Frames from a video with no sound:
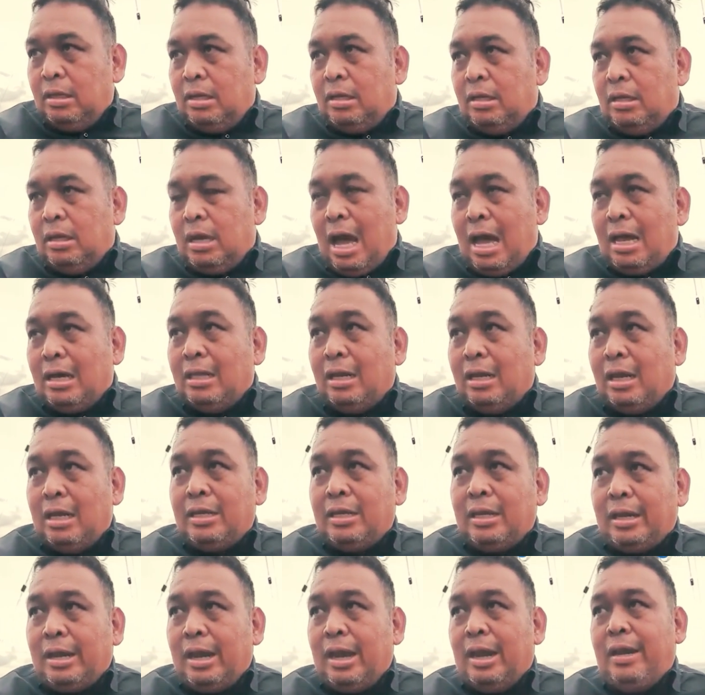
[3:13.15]
eh,
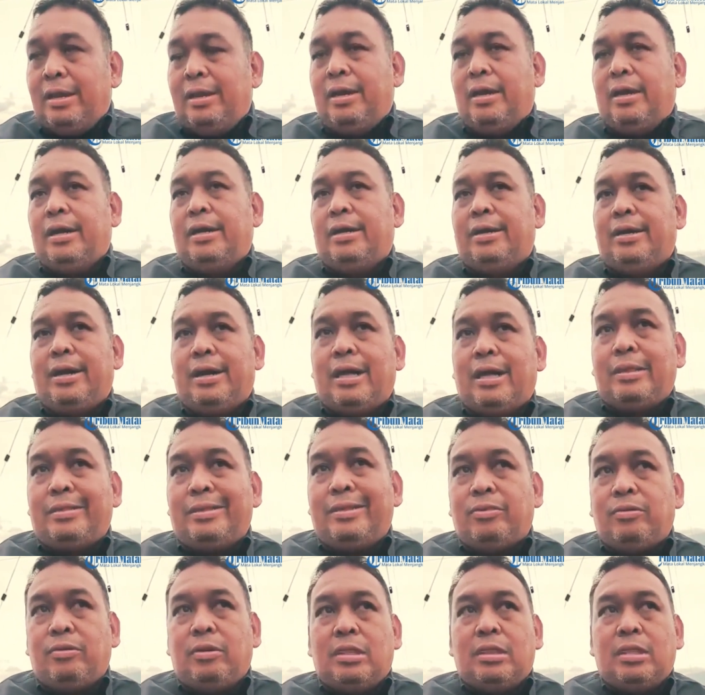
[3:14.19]
alirannya nggak ada. Nah nanti
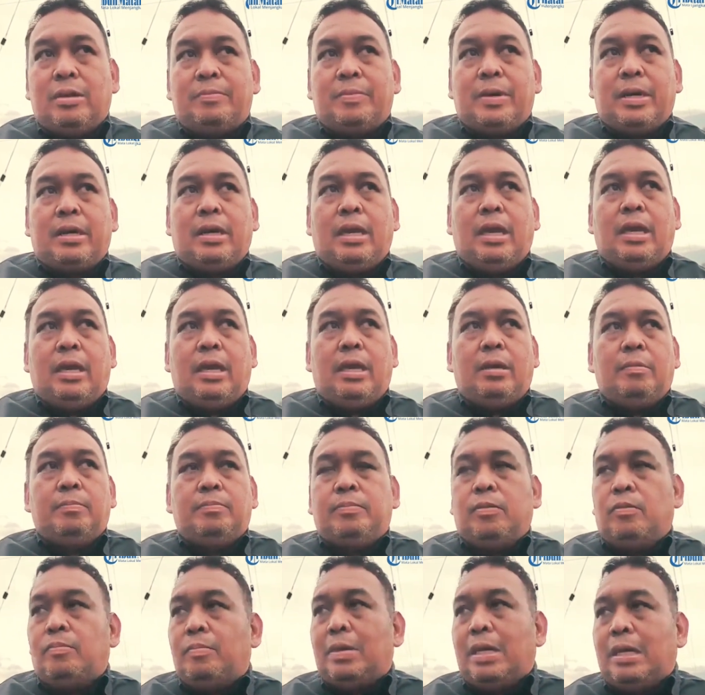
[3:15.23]
itu kita pakai
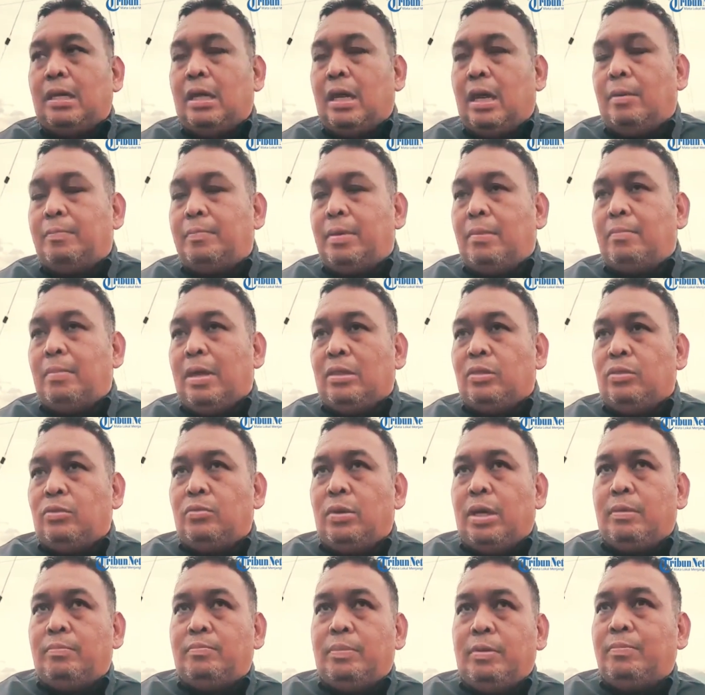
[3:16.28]
pompa, eh, apa,
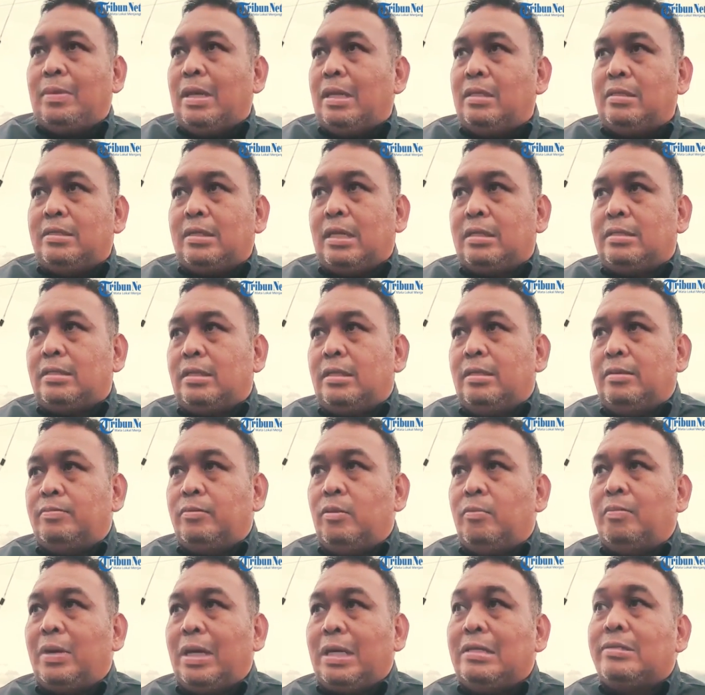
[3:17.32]
bantuan pipanisasi,
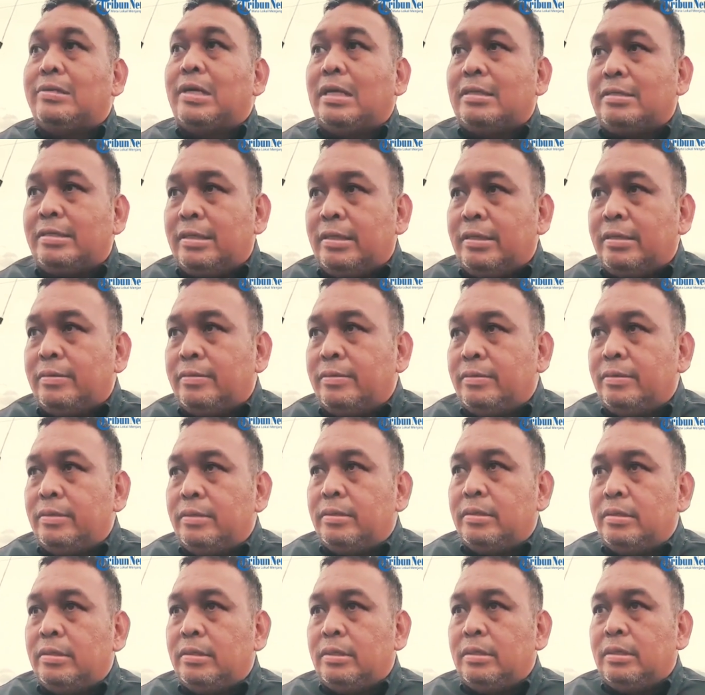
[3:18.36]
pompanisasi.
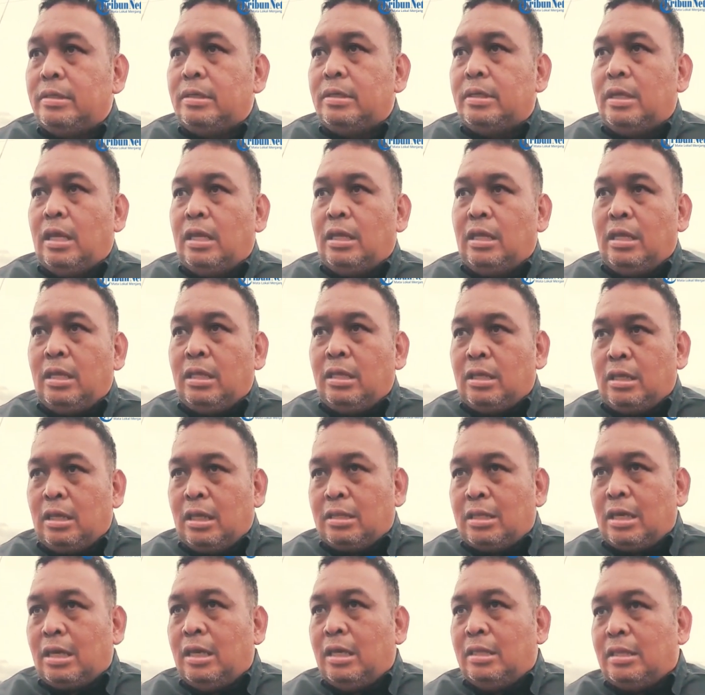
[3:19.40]
Nah ini
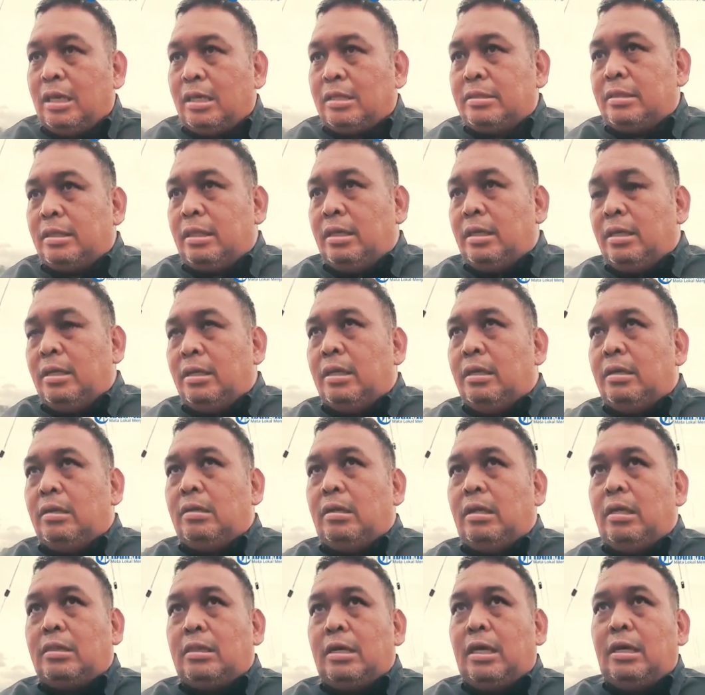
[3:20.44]
kita deteksi, eh,
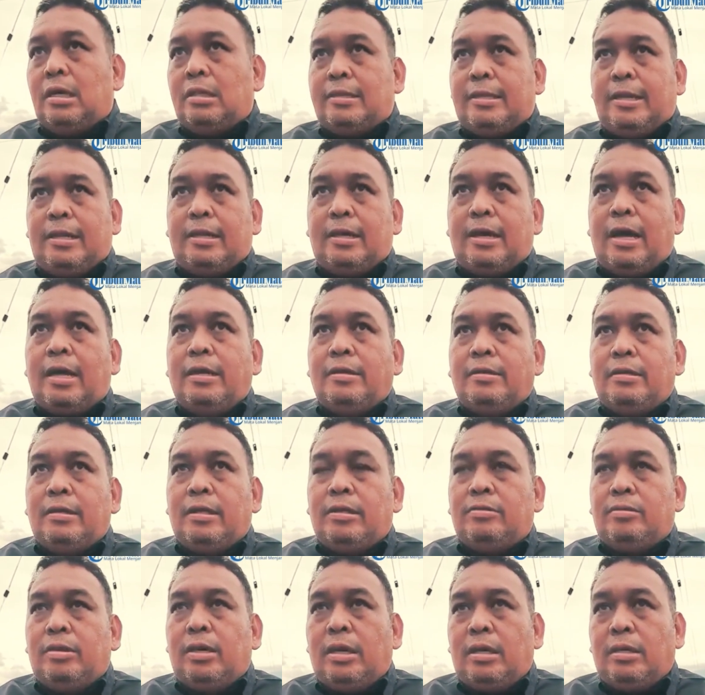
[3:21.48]
kita detailkan
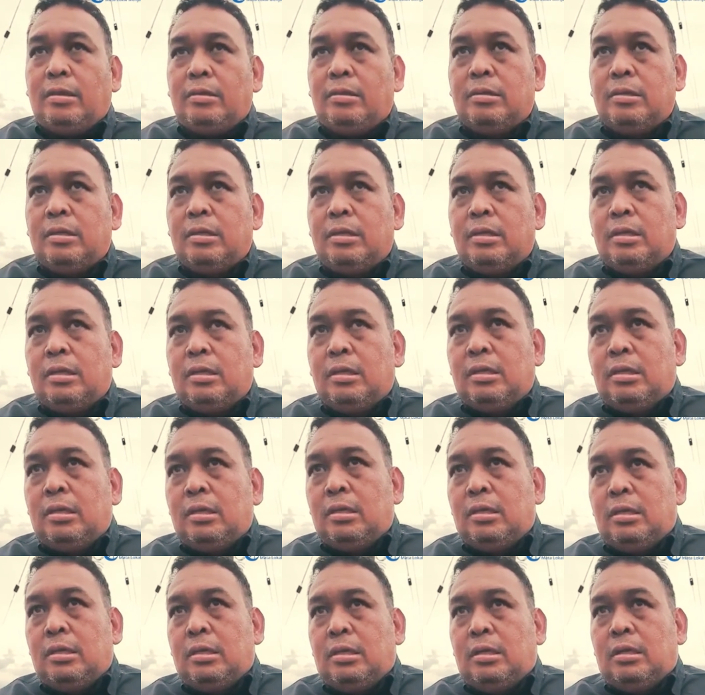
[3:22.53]
gitu ya.
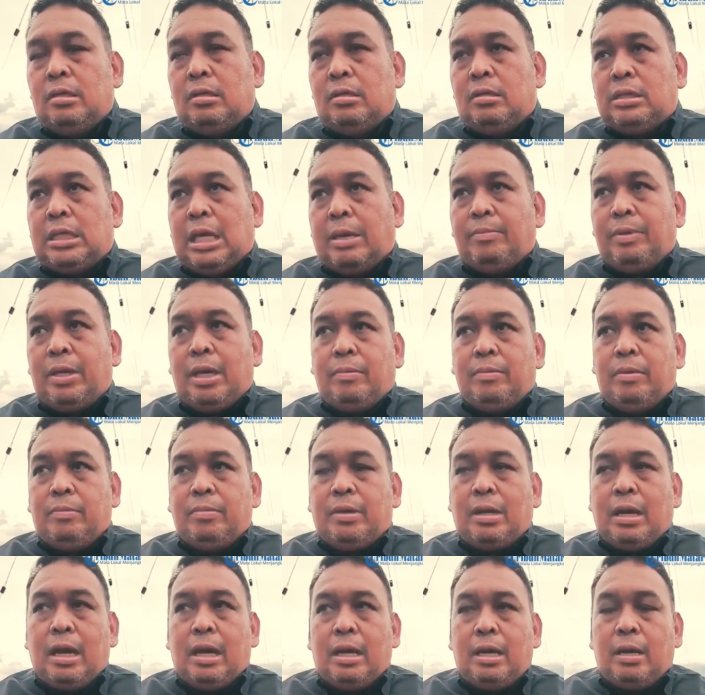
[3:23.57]
Eh, tapi kami
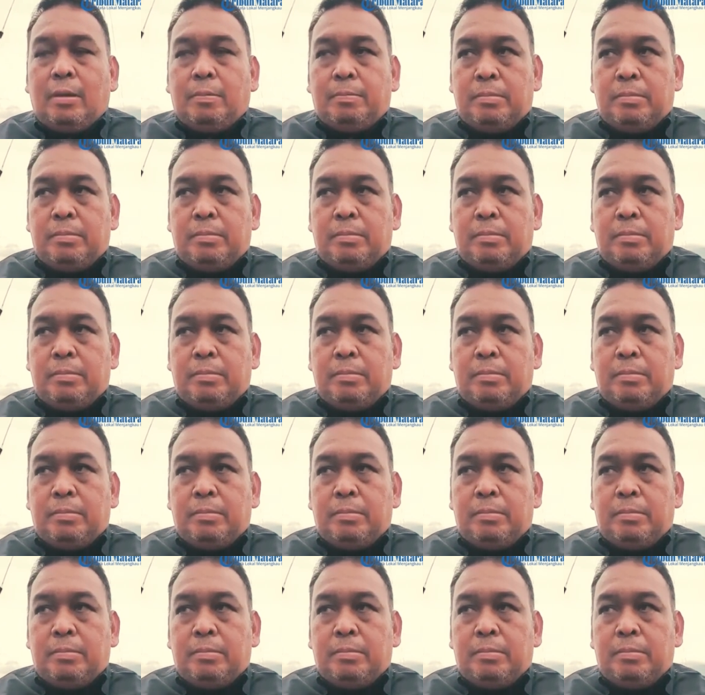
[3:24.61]
berharap